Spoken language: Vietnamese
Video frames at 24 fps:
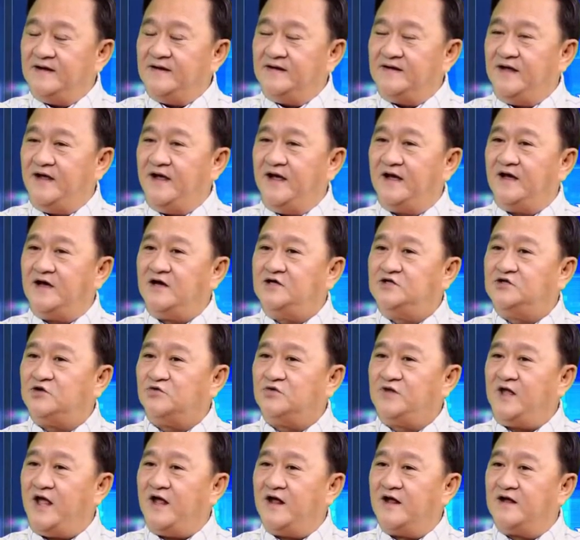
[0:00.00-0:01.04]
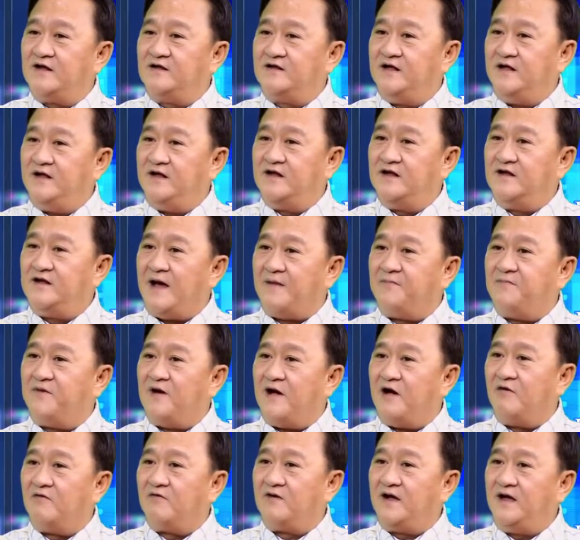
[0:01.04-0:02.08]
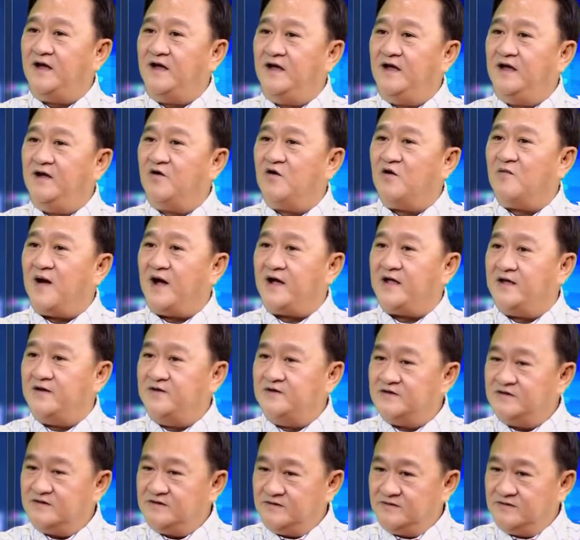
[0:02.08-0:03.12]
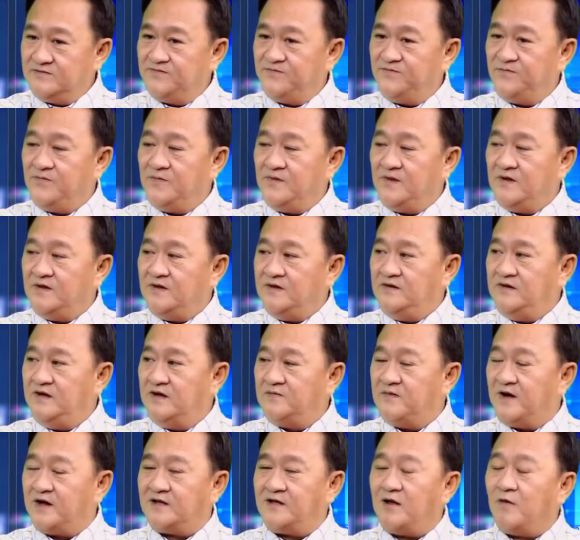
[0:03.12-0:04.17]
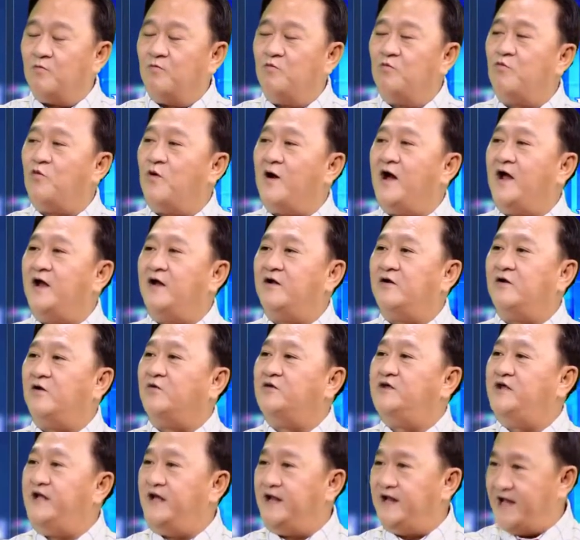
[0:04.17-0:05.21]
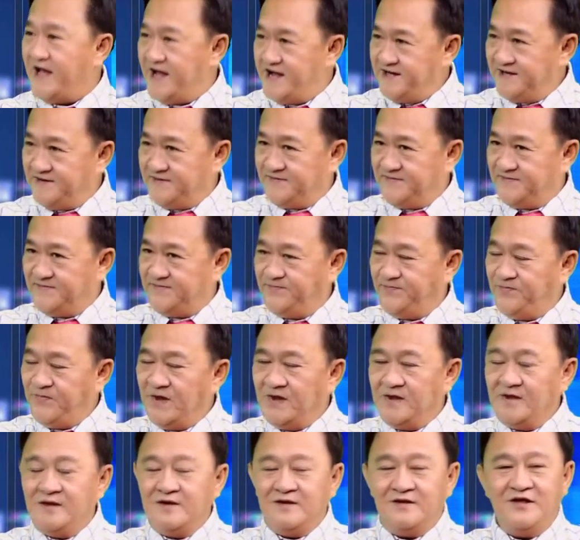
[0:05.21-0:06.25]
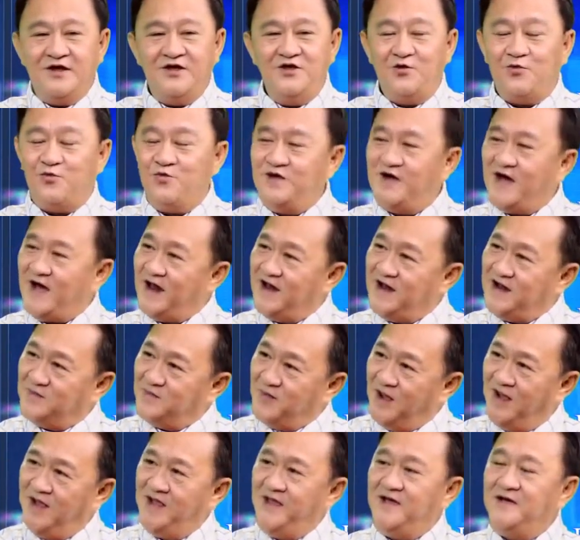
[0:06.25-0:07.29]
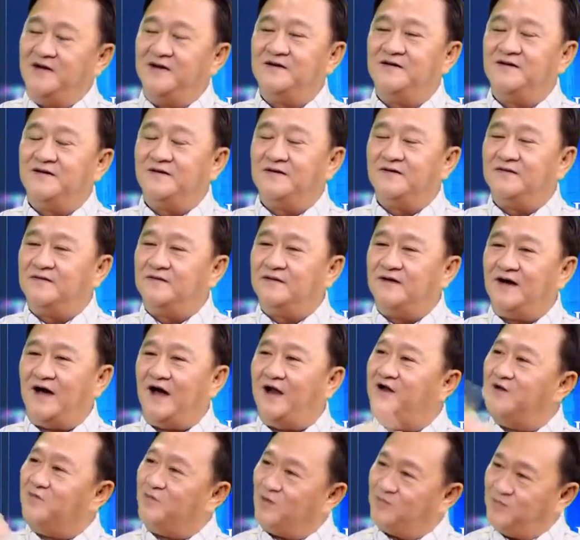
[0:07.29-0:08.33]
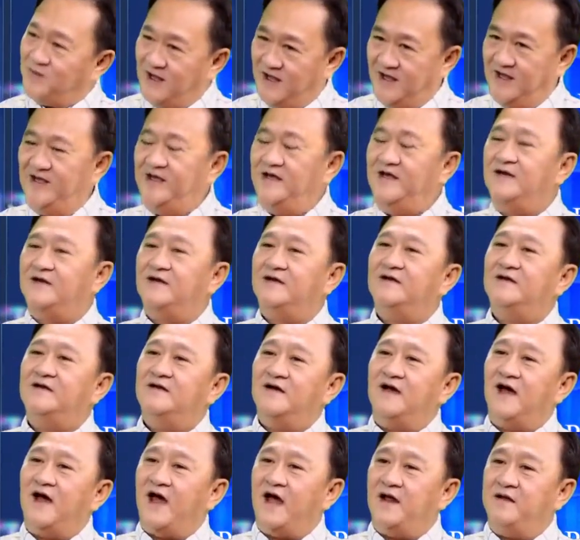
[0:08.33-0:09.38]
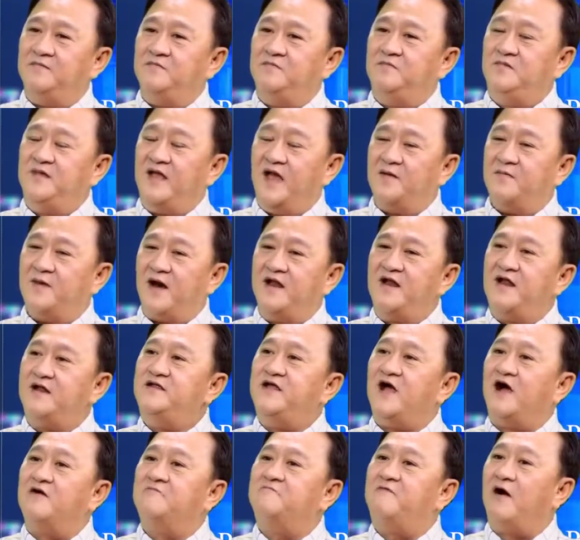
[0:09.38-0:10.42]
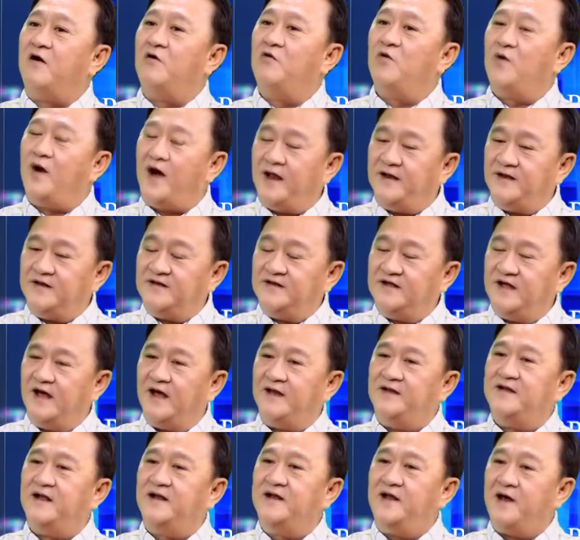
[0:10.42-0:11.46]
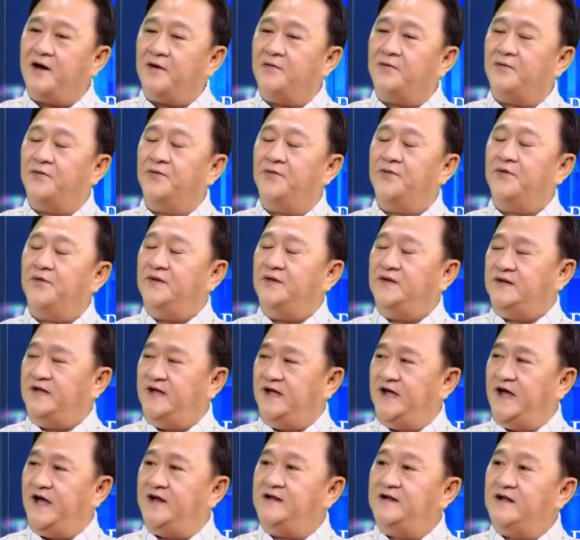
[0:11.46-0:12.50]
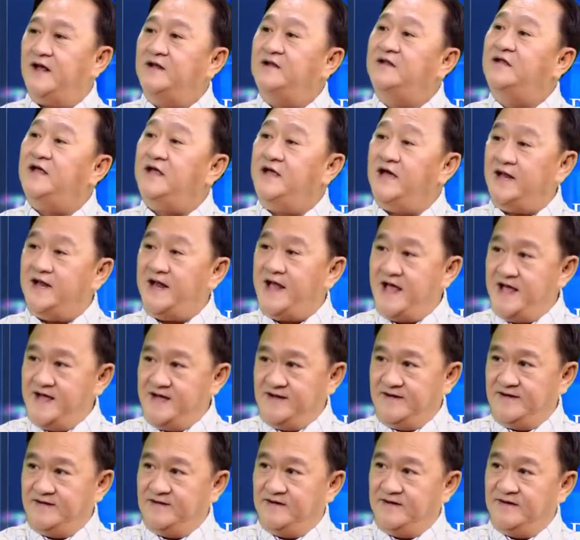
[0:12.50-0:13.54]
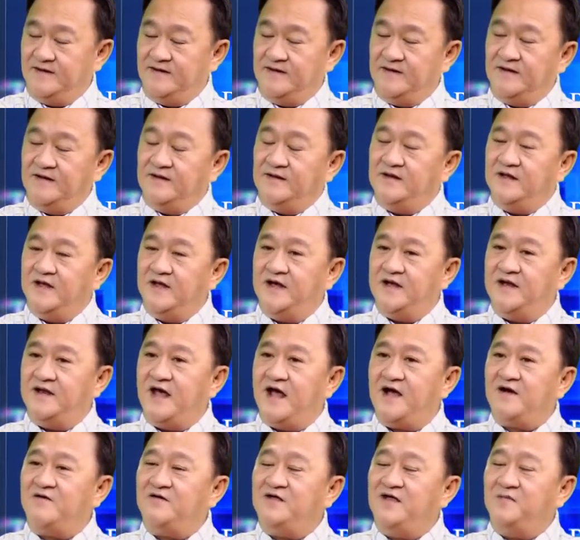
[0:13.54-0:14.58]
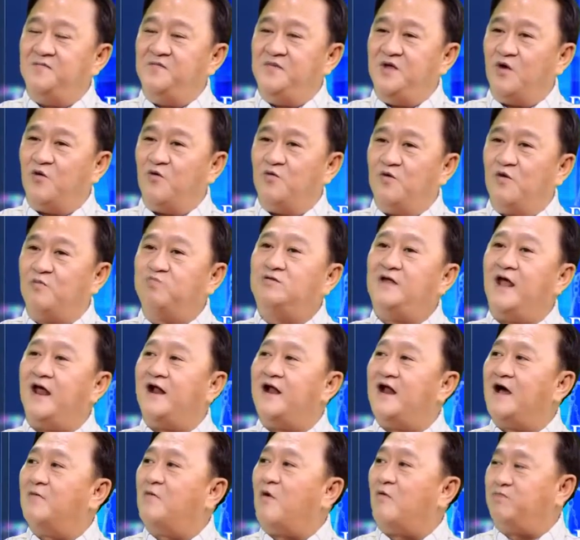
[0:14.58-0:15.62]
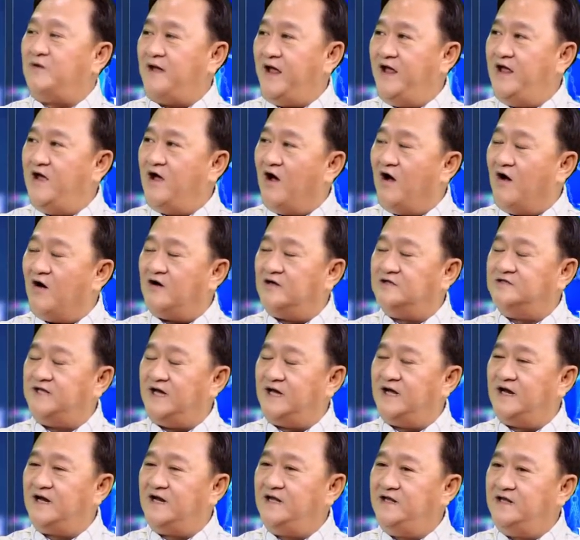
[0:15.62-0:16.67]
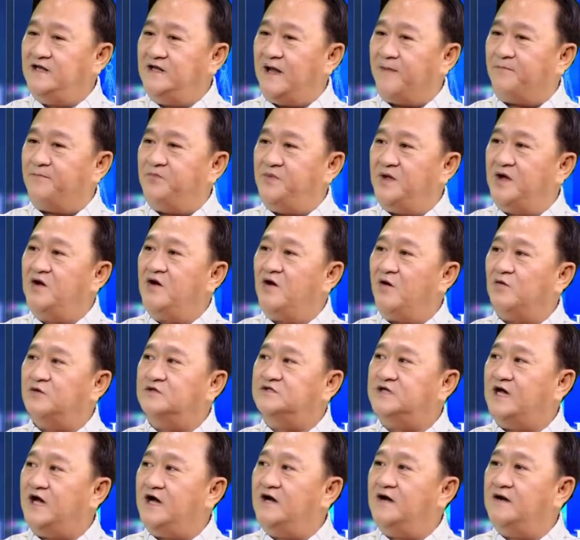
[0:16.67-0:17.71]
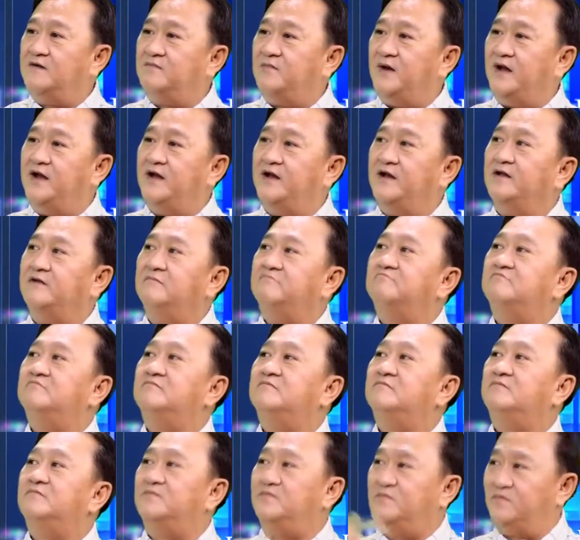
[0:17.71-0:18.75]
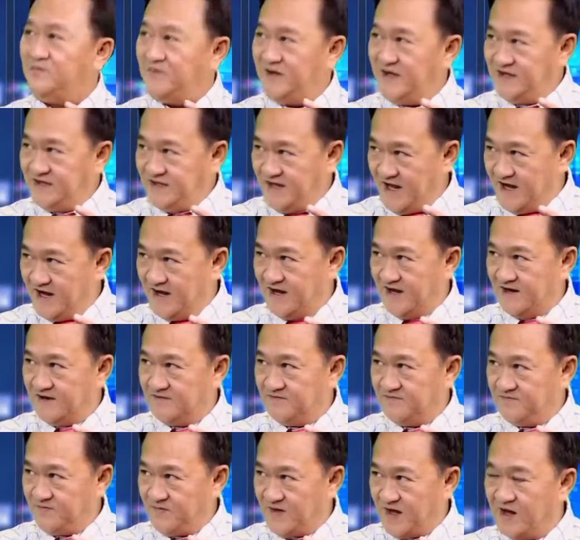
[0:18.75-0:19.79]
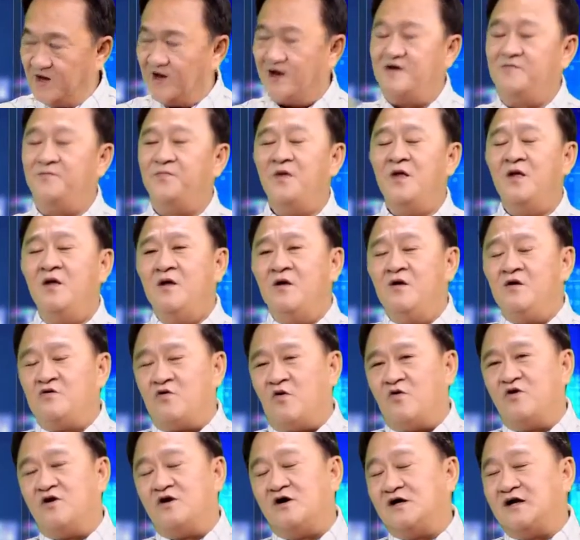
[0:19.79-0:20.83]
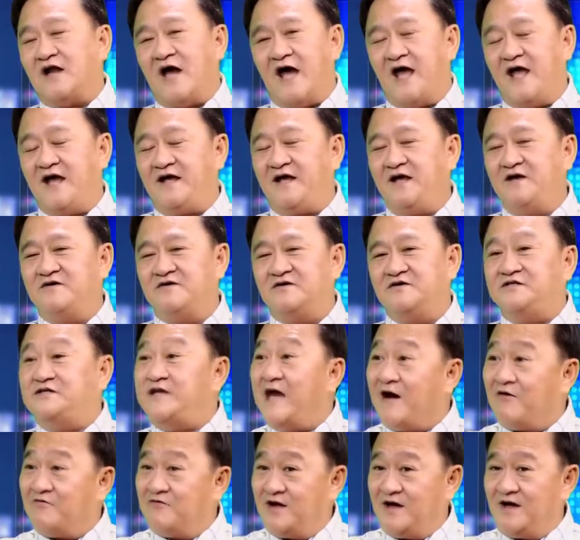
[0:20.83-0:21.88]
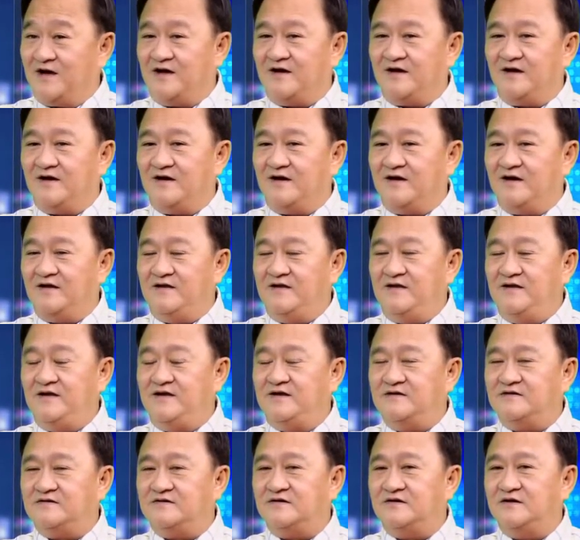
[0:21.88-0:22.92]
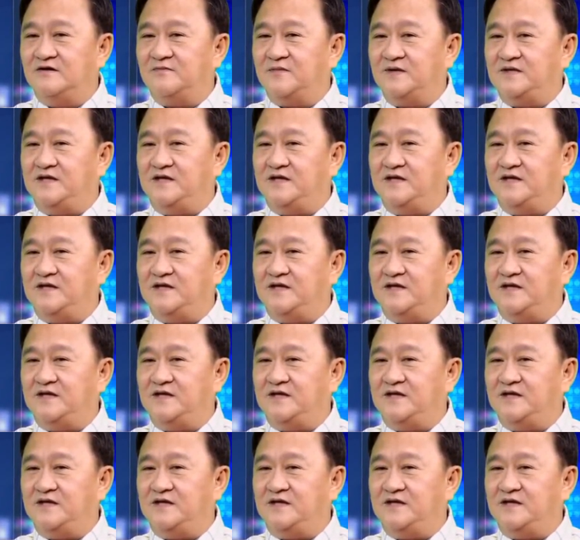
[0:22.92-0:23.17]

thì cái số tiền đó, thì nó nạp vào cái kho bạc nhà nước dạ. nhưng mà thông qua là đội thi hành án à. thí dụ như anh ở mỹ anh được 1 tỷ uh-huh. anh về bản anh nhận phần của anh thì anh đến đâu thì anh đến thi hành án uh-huh. thi hành án có nhiệm vụ rút tiền ra 1 tỷ họ sẽ đặt những hồ sơ mình lấy tiền ngày đó còn ngược lại cái người cháu đó với người mà